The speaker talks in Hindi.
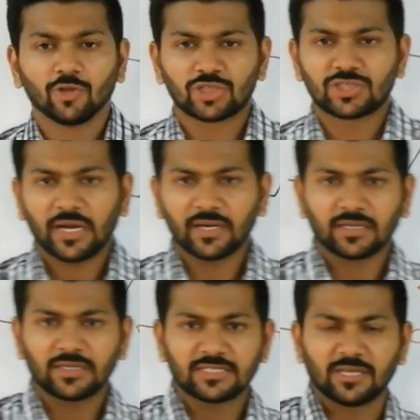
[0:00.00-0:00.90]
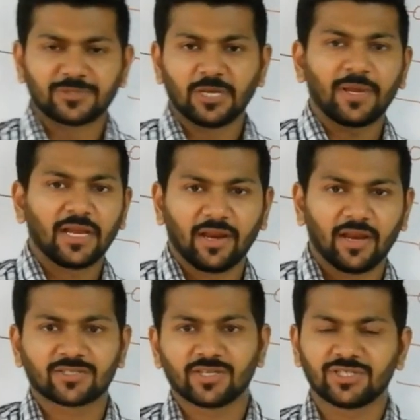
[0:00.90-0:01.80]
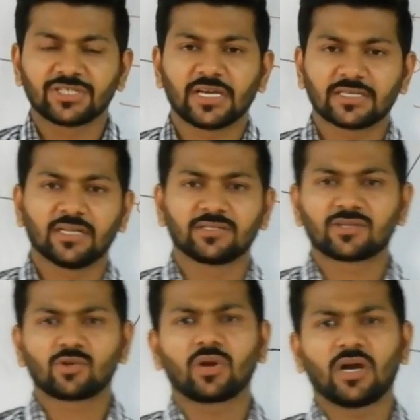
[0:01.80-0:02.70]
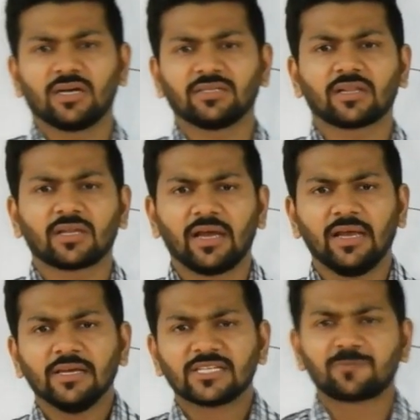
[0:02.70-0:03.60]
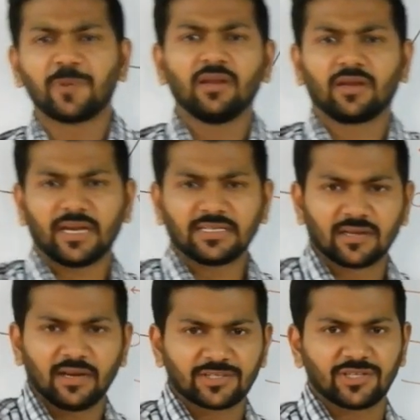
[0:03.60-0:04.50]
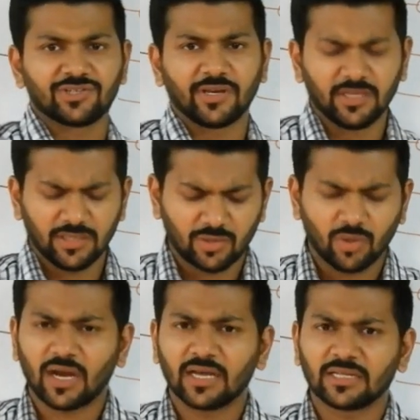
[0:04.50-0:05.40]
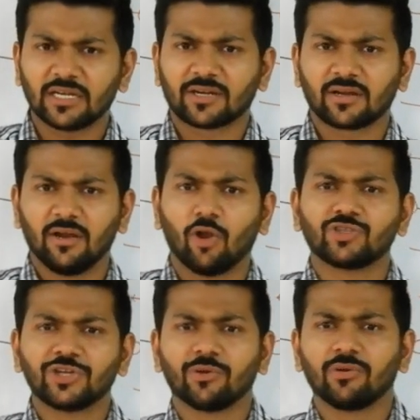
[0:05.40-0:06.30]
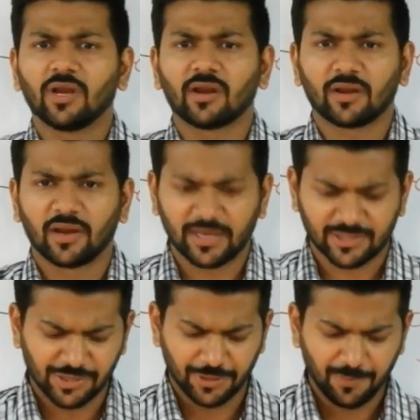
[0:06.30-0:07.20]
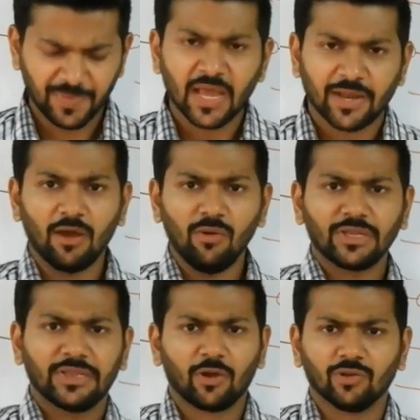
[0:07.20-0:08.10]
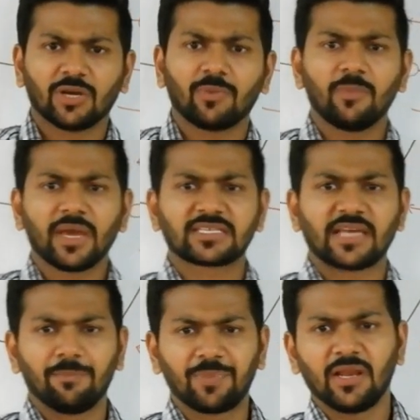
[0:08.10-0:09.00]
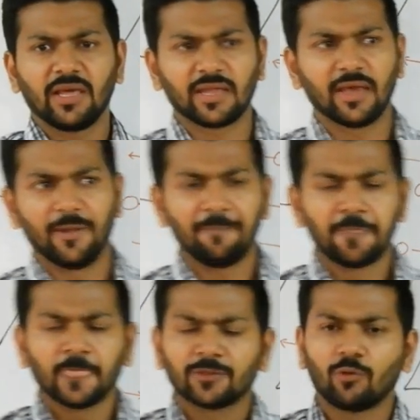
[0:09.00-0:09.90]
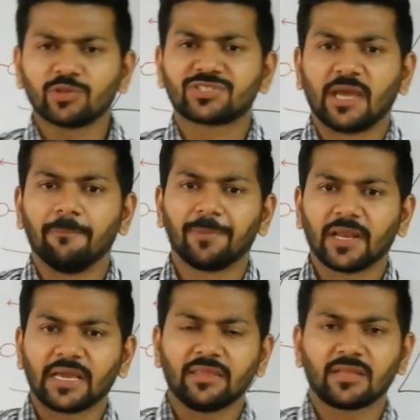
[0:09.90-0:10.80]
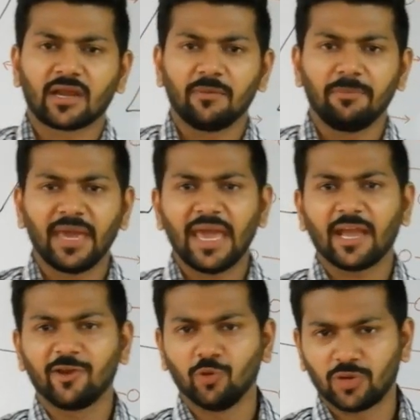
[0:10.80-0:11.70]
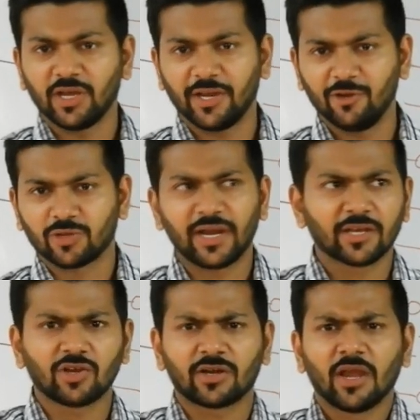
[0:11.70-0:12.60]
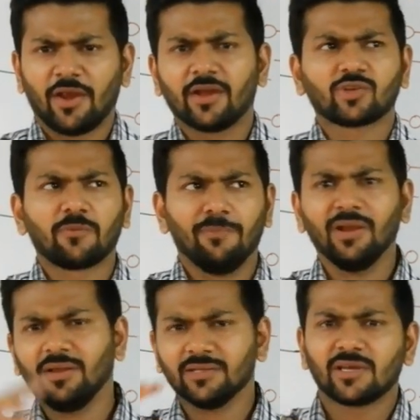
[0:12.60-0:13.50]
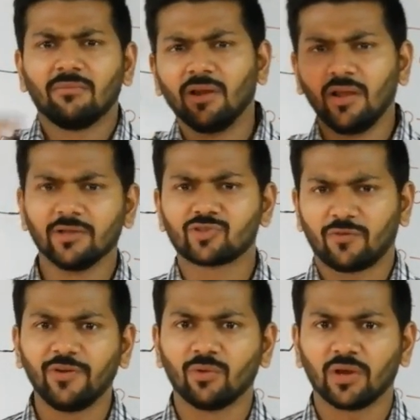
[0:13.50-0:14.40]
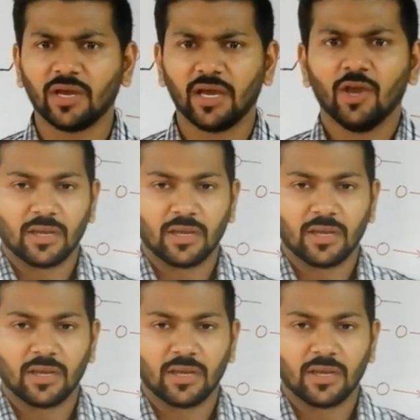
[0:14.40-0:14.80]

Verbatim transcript: तो स्टार्ट करते हैं सबसे पहले रिलैक्सेशन के साथ जिसको कहा जाता है स्पिन लटाइस रिलैक्सेशन या जिसको कहा जाता है लॉन्जिट्यूडनल रिलैक्सेशन ना देखो जब हम एक सैंपल लेते हैं तो वो सैंपल के अंदर कभी भी एक न्यूक्लियाई नहीं होता इट इज गॉट इट इज गॉट मिलियंस एंड मिलियंस ऑफ न्यूक्लियाई